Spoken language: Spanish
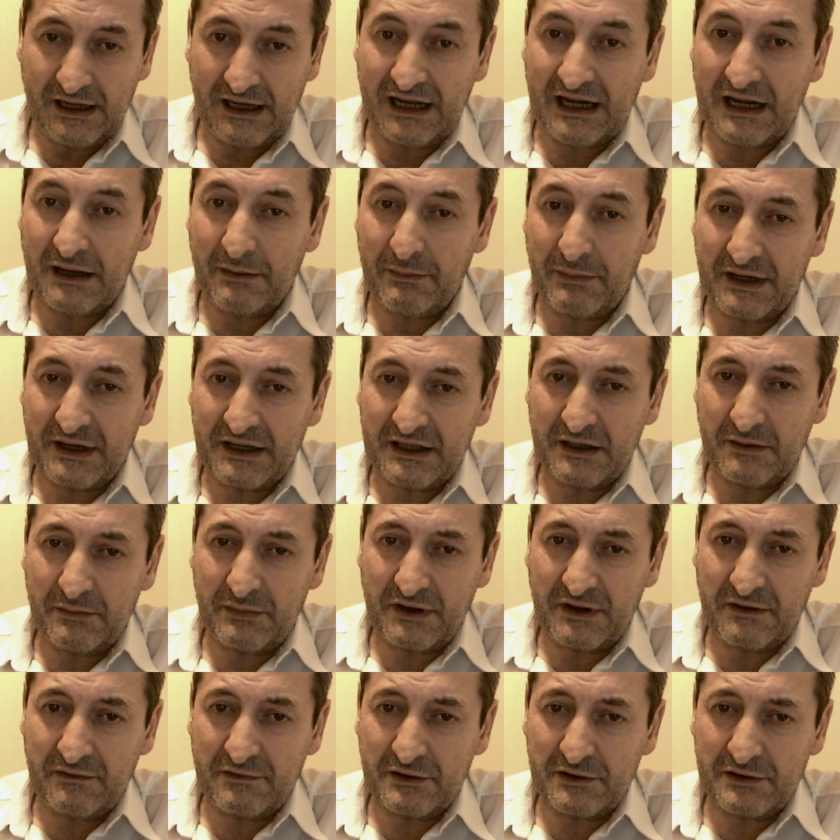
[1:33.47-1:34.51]
en la parte
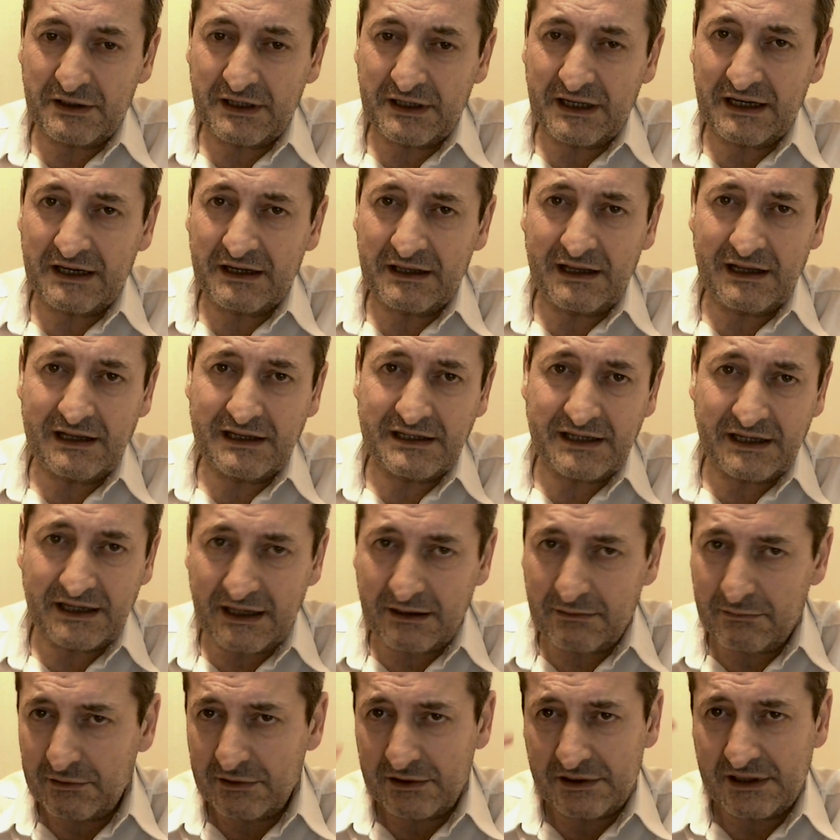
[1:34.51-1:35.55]
prefrontal del
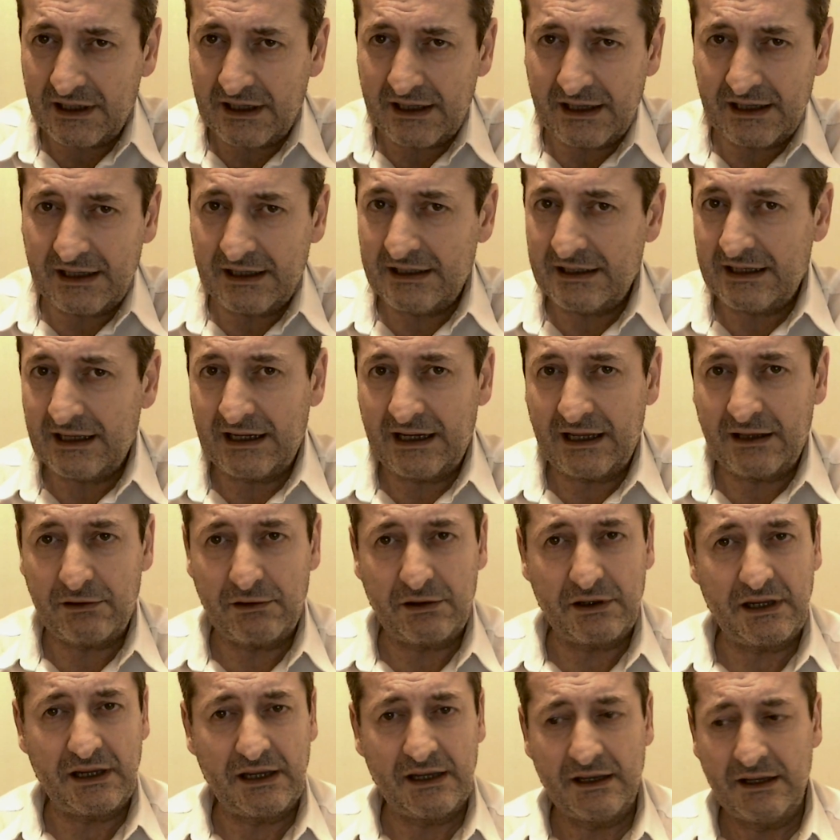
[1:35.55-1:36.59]
cerebro y se queda
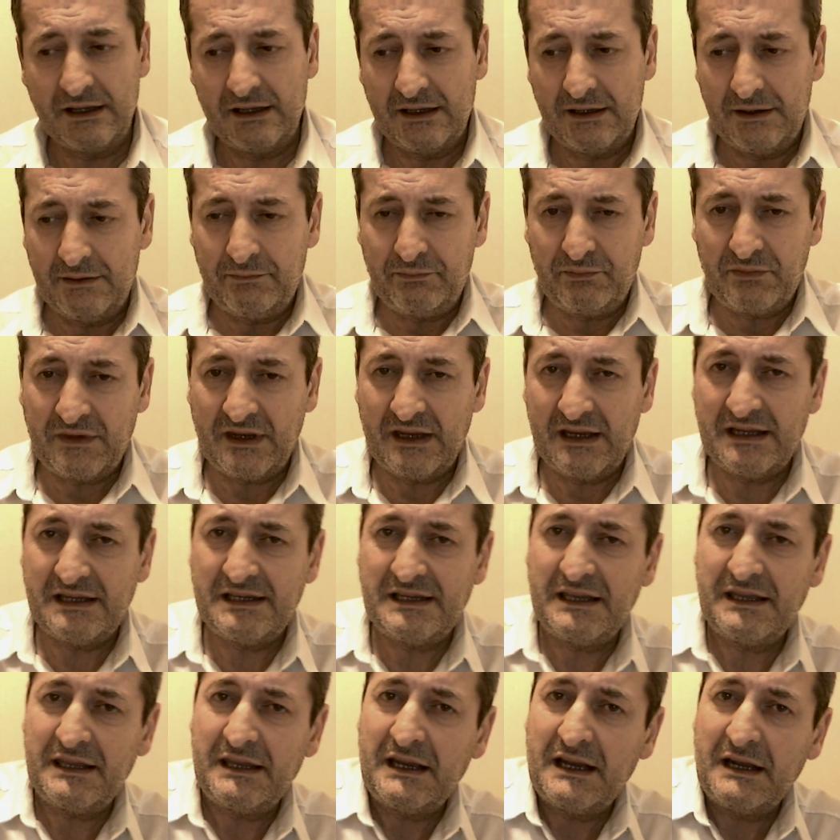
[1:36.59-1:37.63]
instalado ahí.
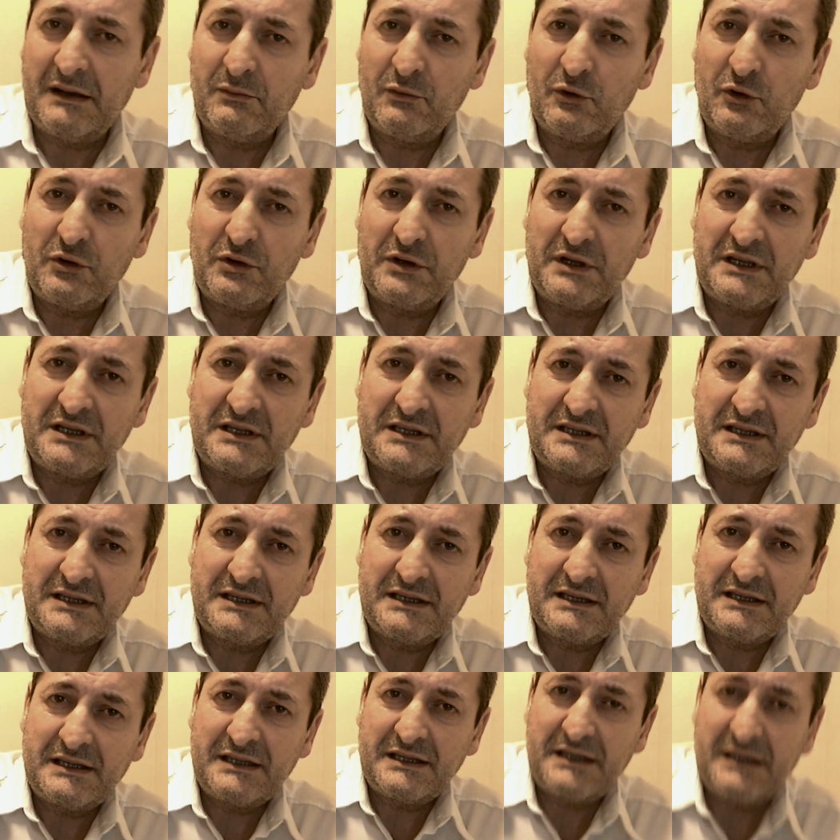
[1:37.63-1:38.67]
Ese, digamos,
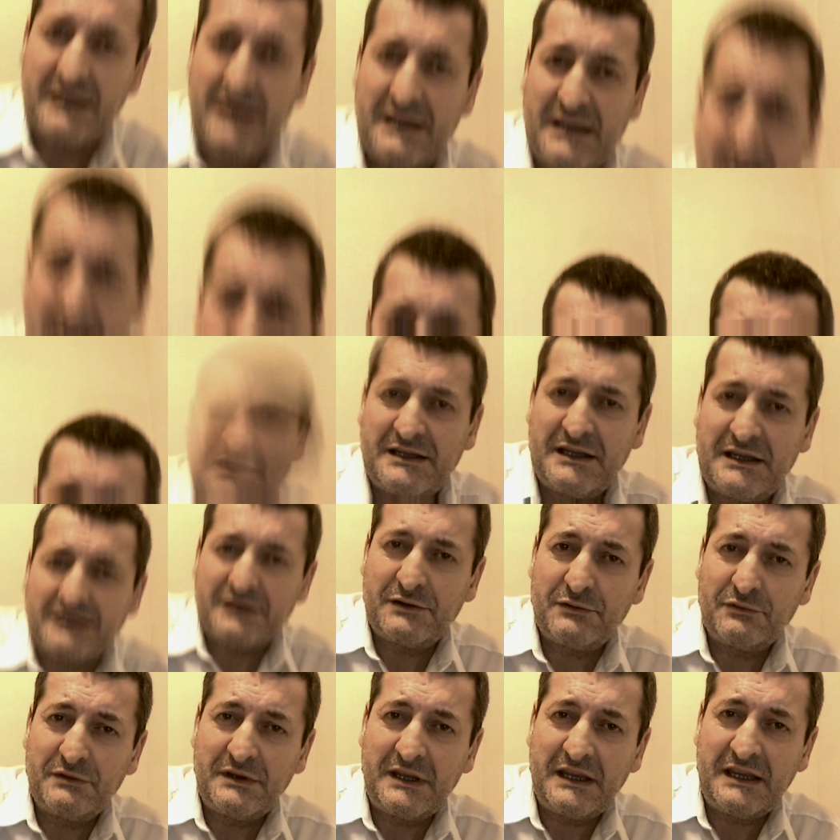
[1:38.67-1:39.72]
es,
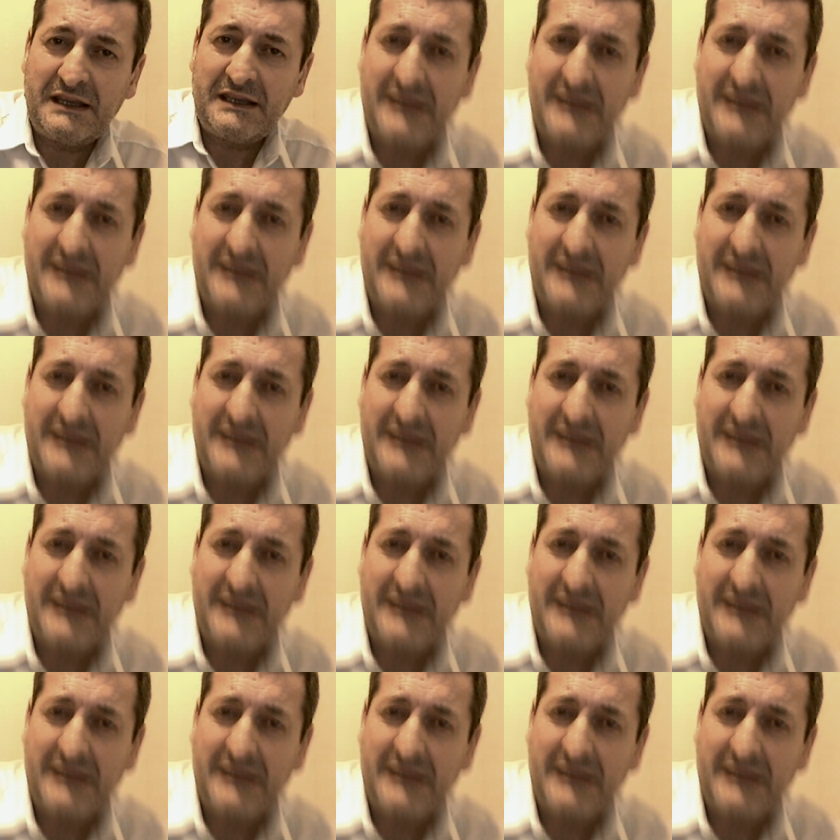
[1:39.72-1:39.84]
es, una